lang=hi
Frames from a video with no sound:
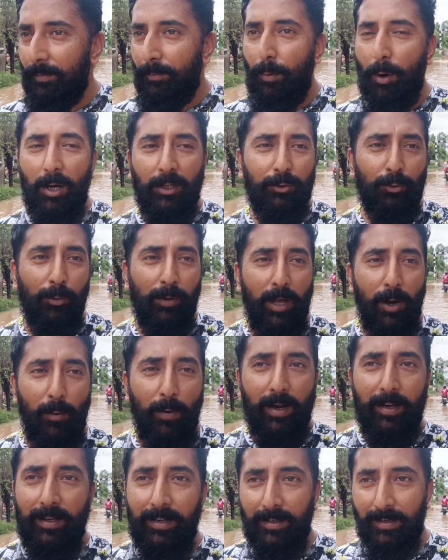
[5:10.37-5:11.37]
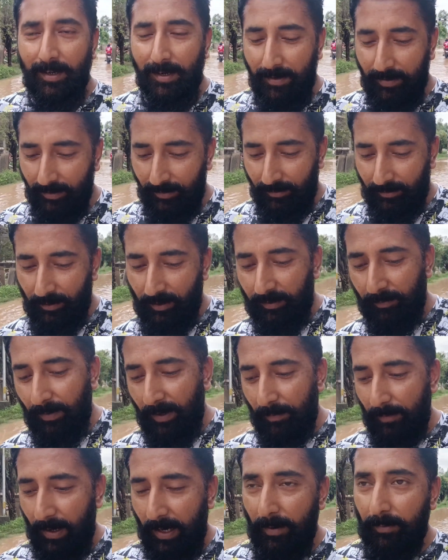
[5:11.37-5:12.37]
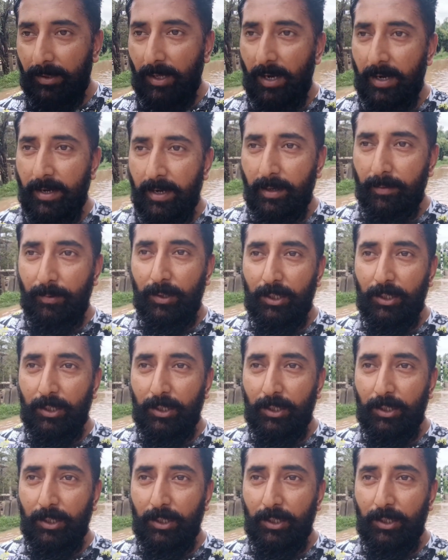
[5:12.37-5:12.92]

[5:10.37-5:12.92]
बहुत सुना हुआ है कि ना जैसे मैंने पहले बताया हंडा